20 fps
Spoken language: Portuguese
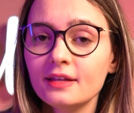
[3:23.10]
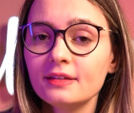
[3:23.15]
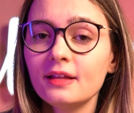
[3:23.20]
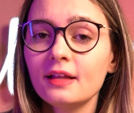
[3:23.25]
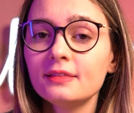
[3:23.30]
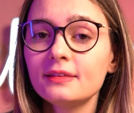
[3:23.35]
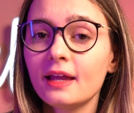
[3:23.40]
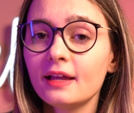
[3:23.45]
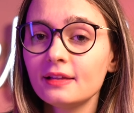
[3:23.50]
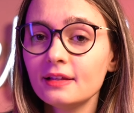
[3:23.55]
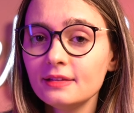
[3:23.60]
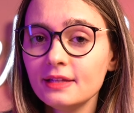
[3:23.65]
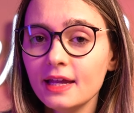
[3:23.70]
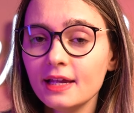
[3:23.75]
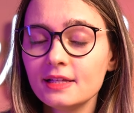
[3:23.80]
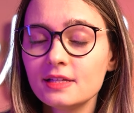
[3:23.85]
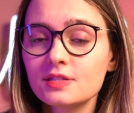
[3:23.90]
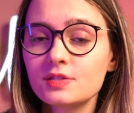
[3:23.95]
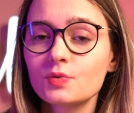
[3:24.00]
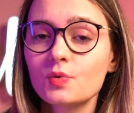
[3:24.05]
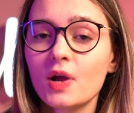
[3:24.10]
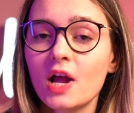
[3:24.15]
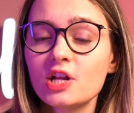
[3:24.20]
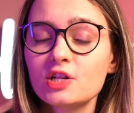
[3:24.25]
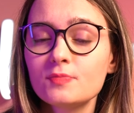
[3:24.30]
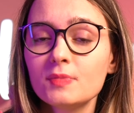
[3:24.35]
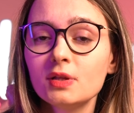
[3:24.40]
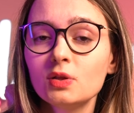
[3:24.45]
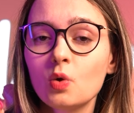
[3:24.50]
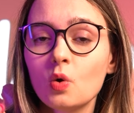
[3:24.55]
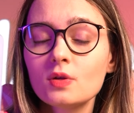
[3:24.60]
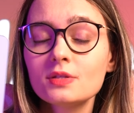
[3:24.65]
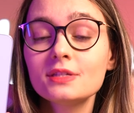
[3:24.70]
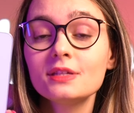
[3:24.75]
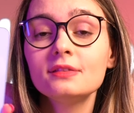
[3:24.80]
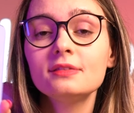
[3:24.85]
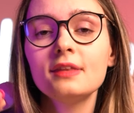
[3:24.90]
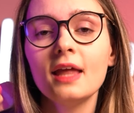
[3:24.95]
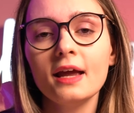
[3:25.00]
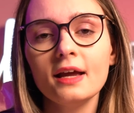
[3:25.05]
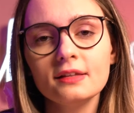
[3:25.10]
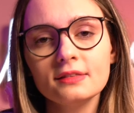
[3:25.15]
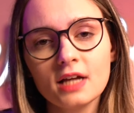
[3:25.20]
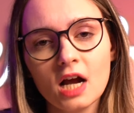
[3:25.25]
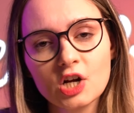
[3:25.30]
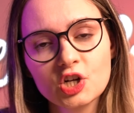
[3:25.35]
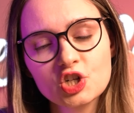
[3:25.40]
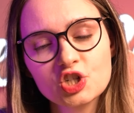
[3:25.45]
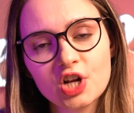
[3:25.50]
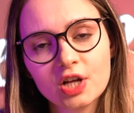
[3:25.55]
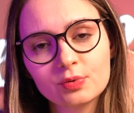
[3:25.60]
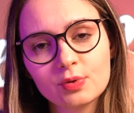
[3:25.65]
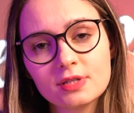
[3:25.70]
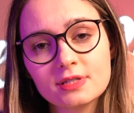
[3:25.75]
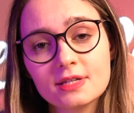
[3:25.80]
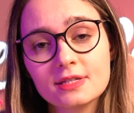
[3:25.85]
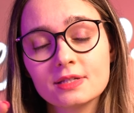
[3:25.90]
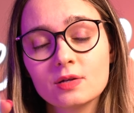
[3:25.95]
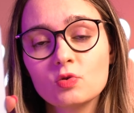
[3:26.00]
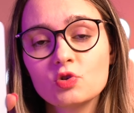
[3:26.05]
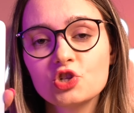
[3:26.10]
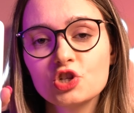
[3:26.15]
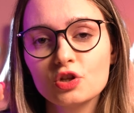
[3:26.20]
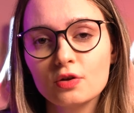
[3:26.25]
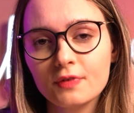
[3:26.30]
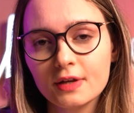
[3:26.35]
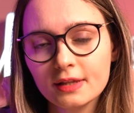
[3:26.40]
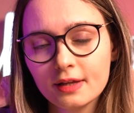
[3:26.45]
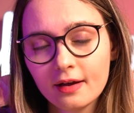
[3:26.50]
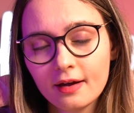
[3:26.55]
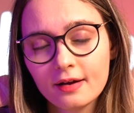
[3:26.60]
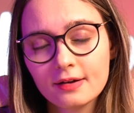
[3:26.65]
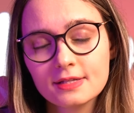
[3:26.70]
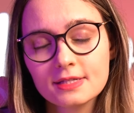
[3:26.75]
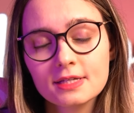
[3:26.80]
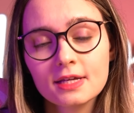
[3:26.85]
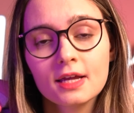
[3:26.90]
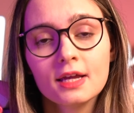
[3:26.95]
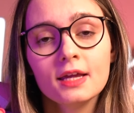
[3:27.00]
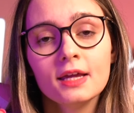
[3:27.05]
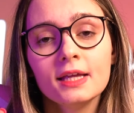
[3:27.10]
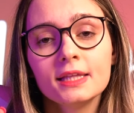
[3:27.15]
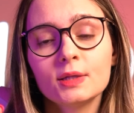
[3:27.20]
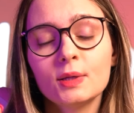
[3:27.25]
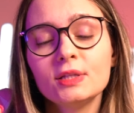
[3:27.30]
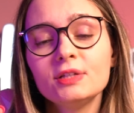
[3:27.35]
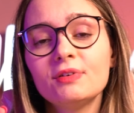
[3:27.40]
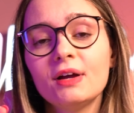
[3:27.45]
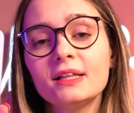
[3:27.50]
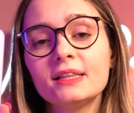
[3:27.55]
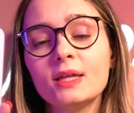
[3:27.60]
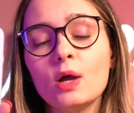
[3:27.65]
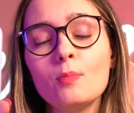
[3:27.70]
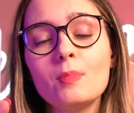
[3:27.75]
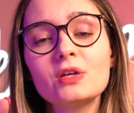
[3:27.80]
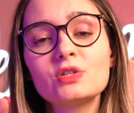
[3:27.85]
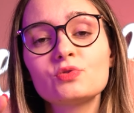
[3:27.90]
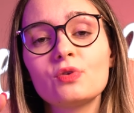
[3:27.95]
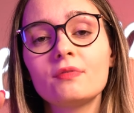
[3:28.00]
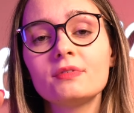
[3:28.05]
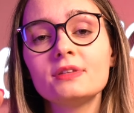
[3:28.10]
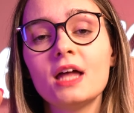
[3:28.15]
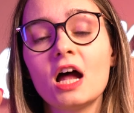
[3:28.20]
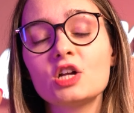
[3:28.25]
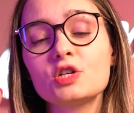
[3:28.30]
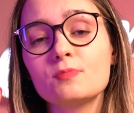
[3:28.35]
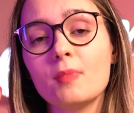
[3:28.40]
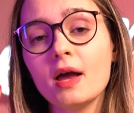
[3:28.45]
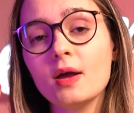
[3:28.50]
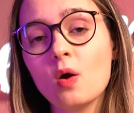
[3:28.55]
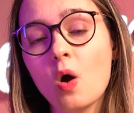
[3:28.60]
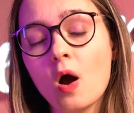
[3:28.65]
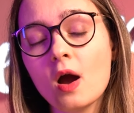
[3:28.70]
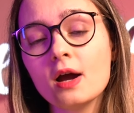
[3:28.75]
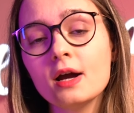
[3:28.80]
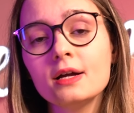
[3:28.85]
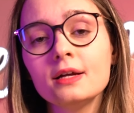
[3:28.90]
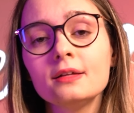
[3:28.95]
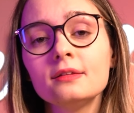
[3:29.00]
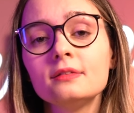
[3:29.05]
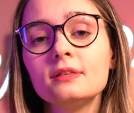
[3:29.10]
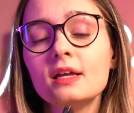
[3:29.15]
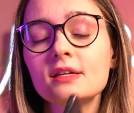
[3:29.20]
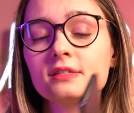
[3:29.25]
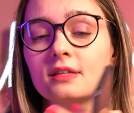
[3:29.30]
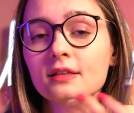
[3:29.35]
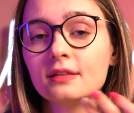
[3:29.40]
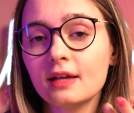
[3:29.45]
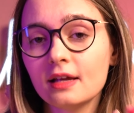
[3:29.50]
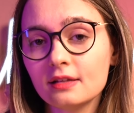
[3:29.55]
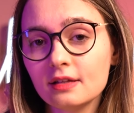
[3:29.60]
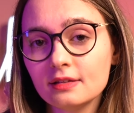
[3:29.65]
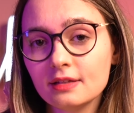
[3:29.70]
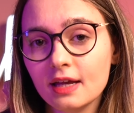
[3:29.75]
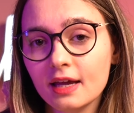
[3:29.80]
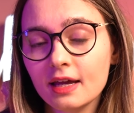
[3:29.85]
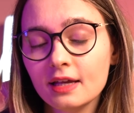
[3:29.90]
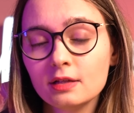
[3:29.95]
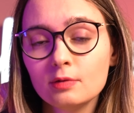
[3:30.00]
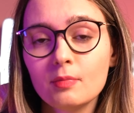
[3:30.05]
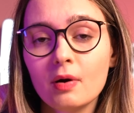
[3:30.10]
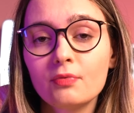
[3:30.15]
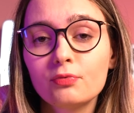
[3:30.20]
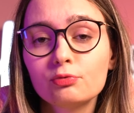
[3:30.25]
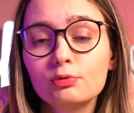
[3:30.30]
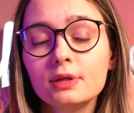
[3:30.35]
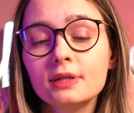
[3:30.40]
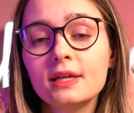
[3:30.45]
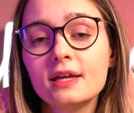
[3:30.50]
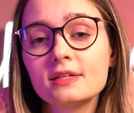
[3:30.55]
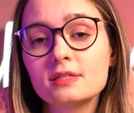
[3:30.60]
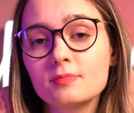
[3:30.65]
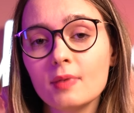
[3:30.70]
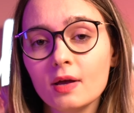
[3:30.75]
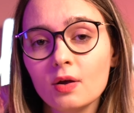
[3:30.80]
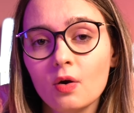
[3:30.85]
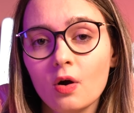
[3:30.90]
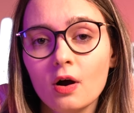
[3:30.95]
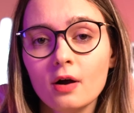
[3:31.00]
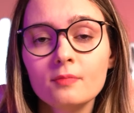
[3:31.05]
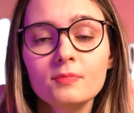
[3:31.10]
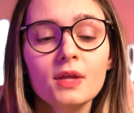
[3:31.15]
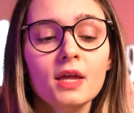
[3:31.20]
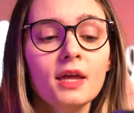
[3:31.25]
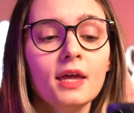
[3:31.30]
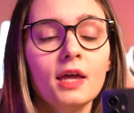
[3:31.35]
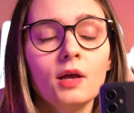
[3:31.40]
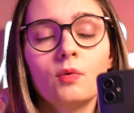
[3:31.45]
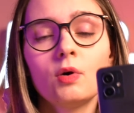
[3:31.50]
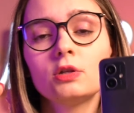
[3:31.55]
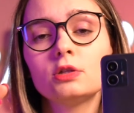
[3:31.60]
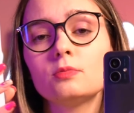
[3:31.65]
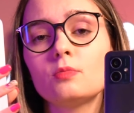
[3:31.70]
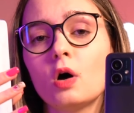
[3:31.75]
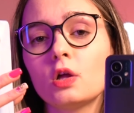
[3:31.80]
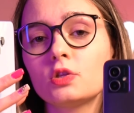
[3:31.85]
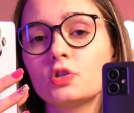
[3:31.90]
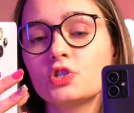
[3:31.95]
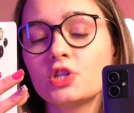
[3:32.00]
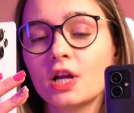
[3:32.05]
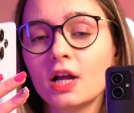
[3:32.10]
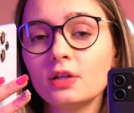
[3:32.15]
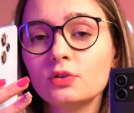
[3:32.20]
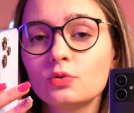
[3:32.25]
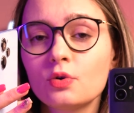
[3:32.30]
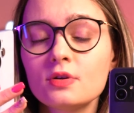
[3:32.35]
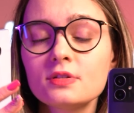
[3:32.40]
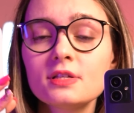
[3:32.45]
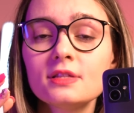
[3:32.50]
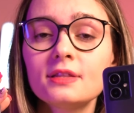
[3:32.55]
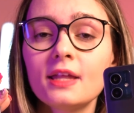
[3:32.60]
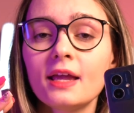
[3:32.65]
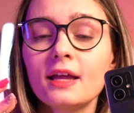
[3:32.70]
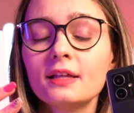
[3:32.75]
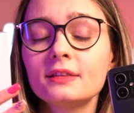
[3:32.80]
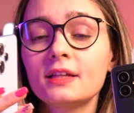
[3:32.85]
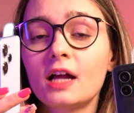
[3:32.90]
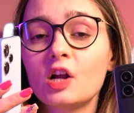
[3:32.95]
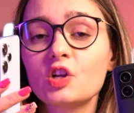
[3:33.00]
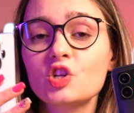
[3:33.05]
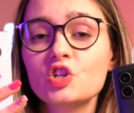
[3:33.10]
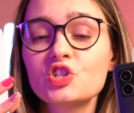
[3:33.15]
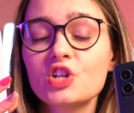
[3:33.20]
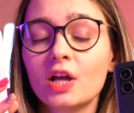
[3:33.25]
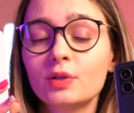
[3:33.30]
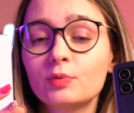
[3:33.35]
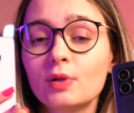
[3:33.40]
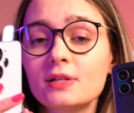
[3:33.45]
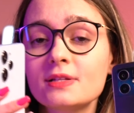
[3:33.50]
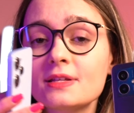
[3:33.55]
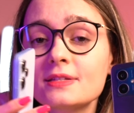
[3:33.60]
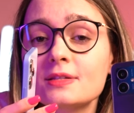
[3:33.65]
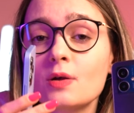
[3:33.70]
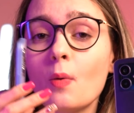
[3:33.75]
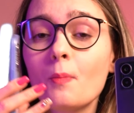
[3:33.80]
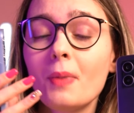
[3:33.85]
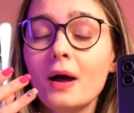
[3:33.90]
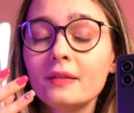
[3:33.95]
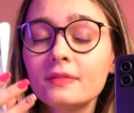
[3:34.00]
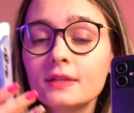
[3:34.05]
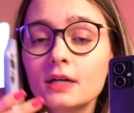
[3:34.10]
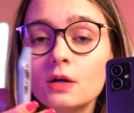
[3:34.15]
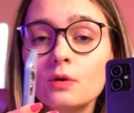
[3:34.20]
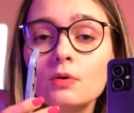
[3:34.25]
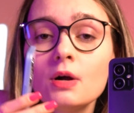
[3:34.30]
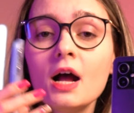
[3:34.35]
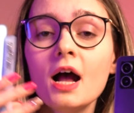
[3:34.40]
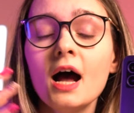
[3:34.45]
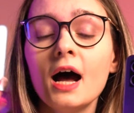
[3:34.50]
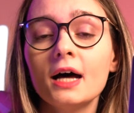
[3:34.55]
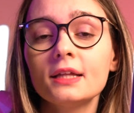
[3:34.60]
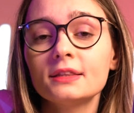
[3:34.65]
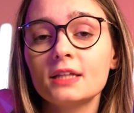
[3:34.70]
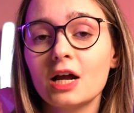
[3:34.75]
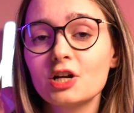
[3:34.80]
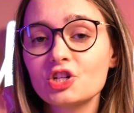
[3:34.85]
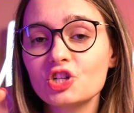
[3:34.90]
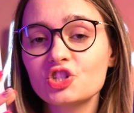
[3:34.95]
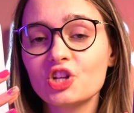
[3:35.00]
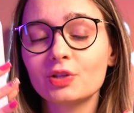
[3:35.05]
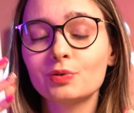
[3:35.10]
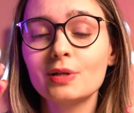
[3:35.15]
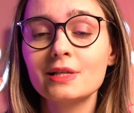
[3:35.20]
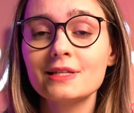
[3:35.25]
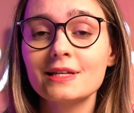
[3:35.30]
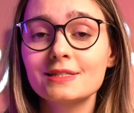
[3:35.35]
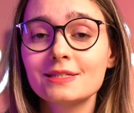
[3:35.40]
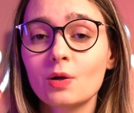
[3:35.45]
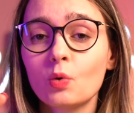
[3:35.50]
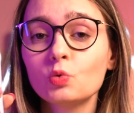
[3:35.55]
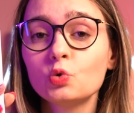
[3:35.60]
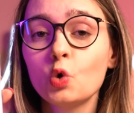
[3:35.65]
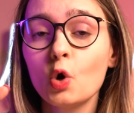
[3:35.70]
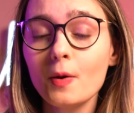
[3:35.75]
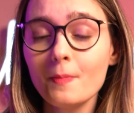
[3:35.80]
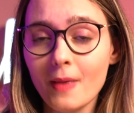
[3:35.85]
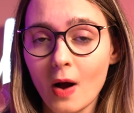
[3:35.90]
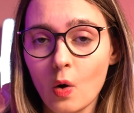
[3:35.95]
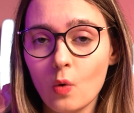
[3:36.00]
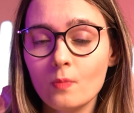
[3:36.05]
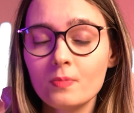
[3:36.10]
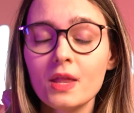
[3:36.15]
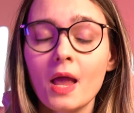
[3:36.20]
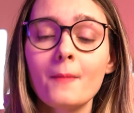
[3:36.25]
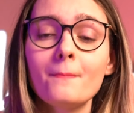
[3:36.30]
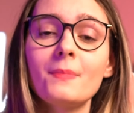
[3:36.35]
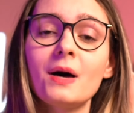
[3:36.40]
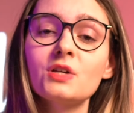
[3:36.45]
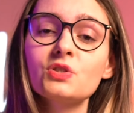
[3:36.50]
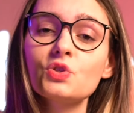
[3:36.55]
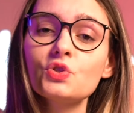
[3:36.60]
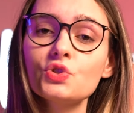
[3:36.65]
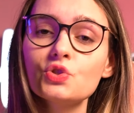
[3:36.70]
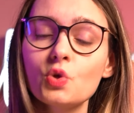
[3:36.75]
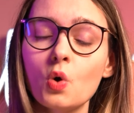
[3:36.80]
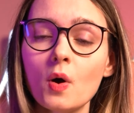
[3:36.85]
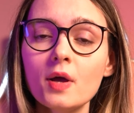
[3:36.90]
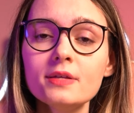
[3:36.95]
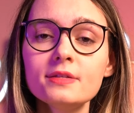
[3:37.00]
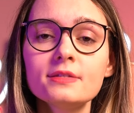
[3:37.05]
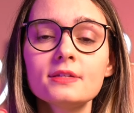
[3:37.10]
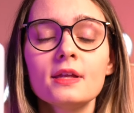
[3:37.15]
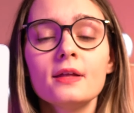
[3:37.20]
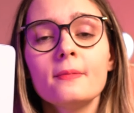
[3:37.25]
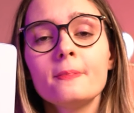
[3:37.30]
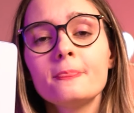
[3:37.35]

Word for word: aí na tela deles. O Redmi 12 tem a taxa de atualização de 90 Hz, então ele vai ter uma suavidade maior nessa tela dele, uma fluidez maior, enquanto o Moto G14 tem a taxa de atualização padrão, a taxa de atualização normal. Mas os dois